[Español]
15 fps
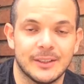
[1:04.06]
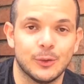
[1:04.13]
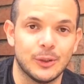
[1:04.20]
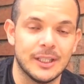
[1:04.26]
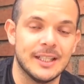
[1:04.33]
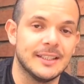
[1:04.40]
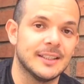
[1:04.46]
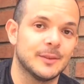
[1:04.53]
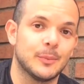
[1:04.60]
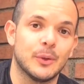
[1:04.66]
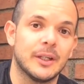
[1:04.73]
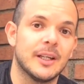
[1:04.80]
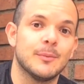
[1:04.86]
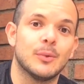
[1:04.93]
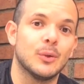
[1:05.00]
si utilizas, por
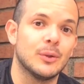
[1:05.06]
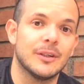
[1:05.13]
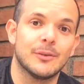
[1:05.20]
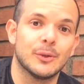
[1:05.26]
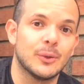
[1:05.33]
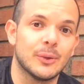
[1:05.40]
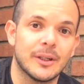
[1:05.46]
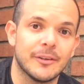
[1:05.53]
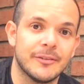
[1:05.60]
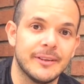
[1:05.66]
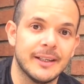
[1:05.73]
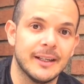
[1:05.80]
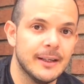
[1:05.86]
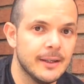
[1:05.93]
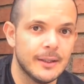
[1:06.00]
ejemplo, una fotografía